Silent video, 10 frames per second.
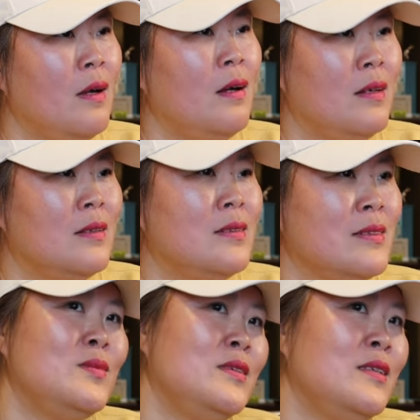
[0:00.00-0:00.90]
啊，
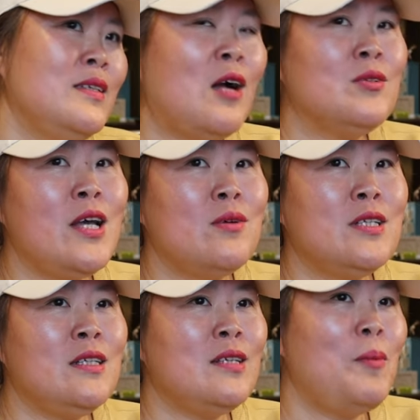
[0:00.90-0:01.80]
然后再有
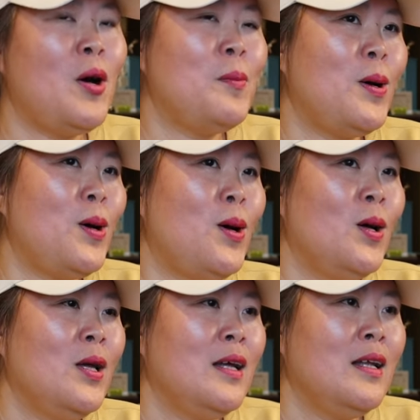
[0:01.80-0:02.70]
这个小宝宝。